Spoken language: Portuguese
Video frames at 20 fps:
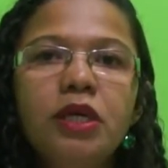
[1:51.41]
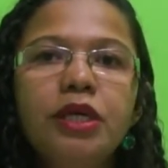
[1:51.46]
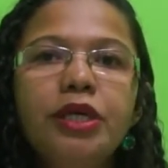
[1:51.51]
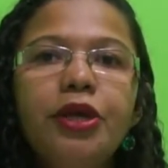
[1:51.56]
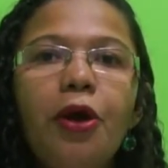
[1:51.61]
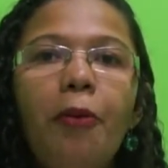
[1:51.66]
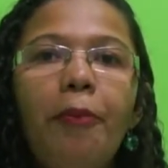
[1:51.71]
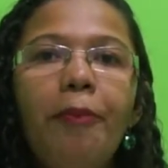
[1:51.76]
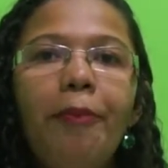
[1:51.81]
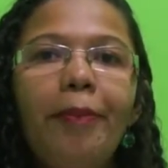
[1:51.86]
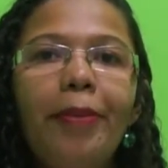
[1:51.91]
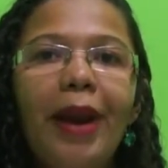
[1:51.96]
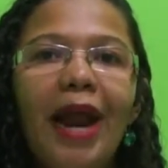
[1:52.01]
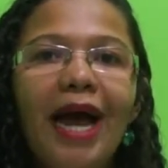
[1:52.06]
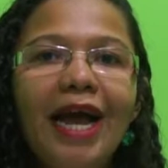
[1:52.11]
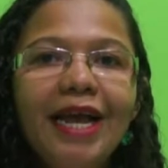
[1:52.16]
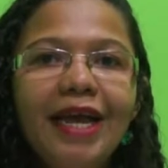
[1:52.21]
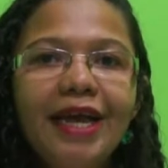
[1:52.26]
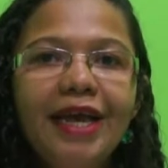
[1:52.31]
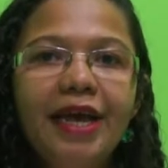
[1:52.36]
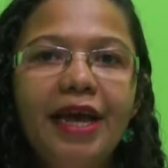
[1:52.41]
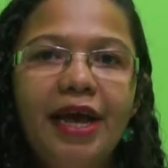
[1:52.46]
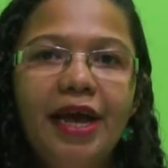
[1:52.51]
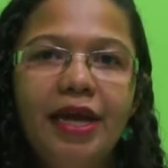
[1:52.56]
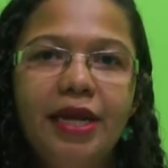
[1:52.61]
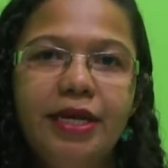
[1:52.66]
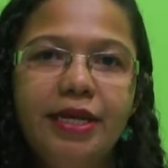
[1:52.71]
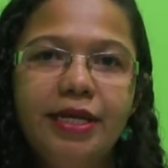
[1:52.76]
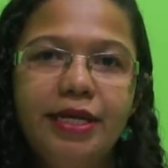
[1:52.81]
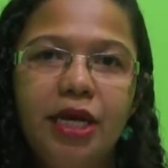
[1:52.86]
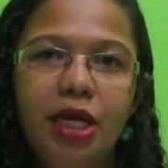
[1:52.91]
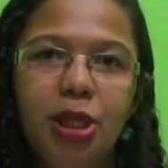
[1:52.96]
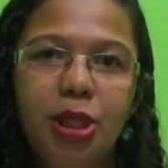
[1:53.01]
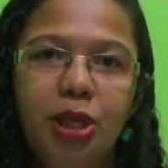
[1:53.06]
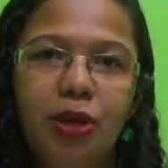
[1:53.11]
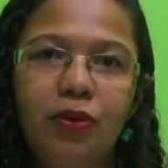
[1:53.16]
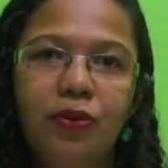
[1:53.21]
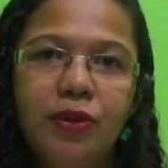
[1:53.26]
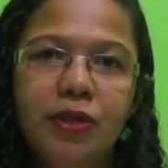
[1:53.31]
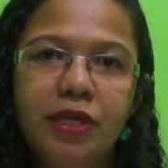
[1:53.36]
então para que ele
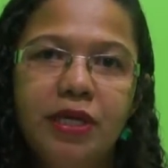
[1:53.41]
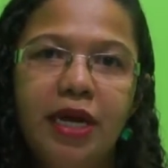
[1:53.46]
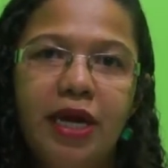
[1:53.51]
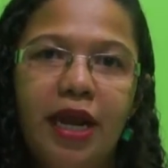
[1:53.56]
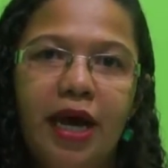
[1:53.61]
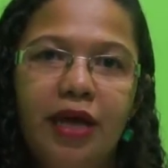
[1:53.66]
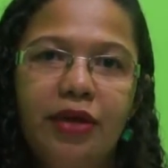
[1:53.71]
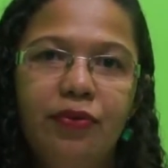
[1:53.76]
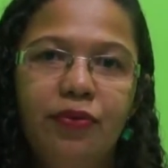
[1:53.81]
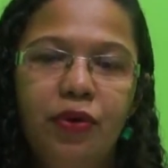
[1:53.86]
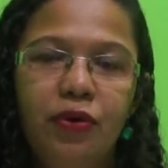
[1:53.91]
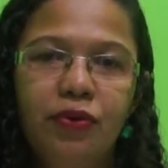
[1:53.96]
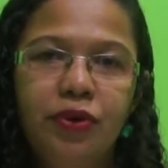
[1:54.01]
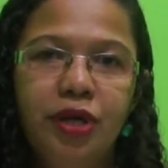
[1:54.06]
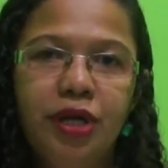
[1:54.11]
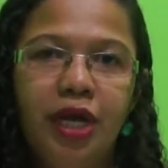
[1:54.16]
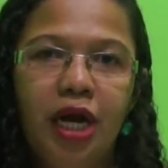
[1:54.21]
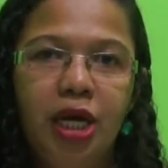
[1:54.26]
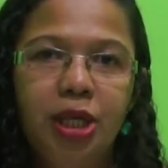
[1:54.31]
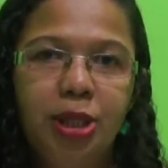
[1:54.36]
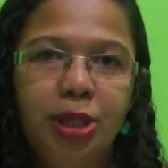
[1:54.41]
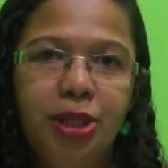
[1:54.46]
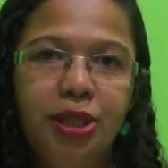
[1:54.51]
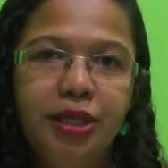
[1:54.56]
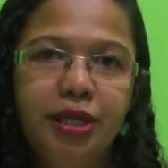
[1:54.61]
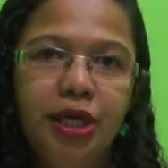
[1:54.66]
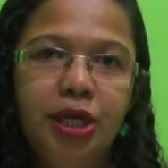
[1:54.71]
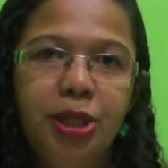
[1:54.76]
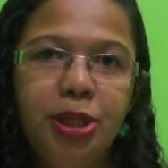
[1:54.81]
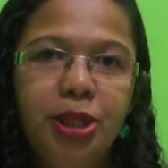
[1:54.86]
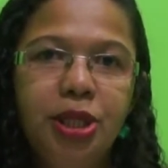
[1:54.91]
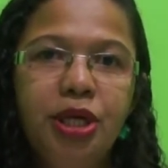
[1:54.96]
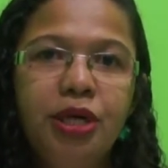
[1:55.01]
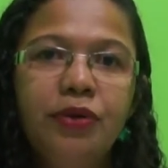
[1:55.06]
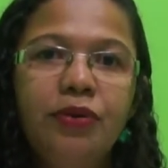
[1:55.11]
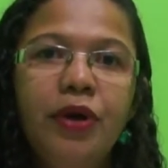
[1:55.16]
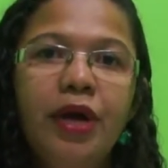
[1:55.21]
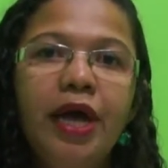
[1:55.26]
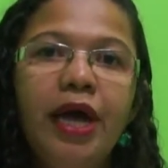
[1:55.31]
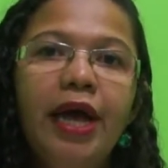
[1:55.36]
seja considerado uma unidade de
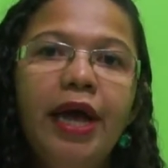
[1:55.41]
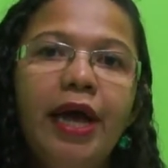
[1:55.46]
sentido,